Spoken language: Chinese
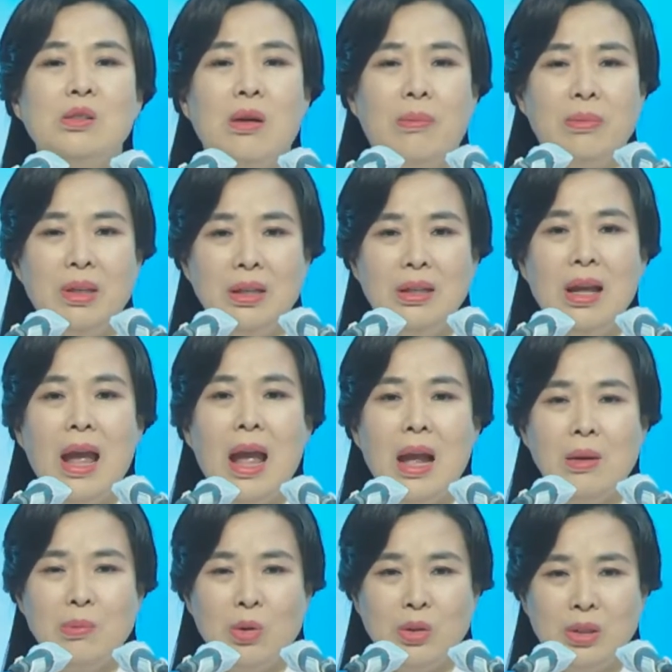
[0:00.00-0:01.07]
也会比
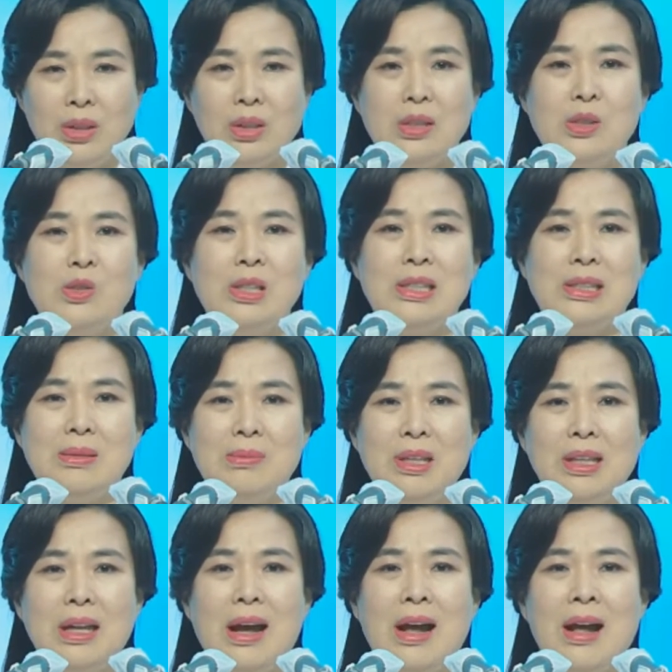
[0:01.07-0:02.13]
这地上幸福
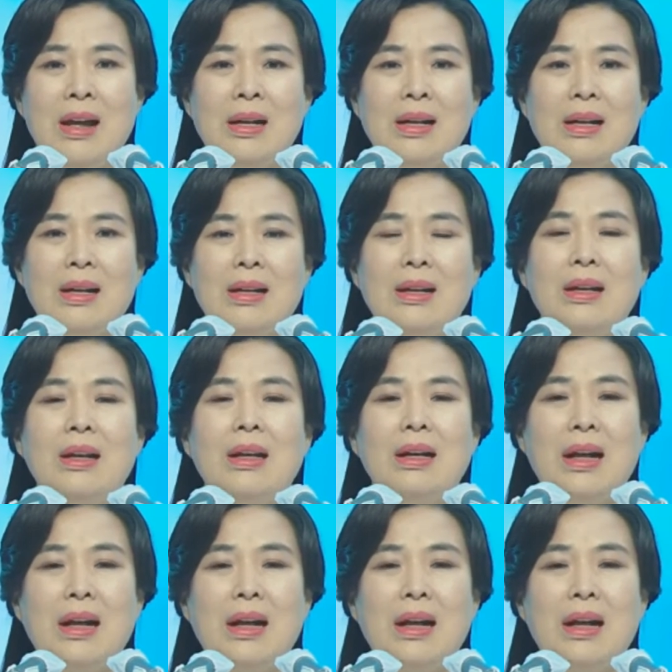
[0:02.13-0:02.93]
的多得多。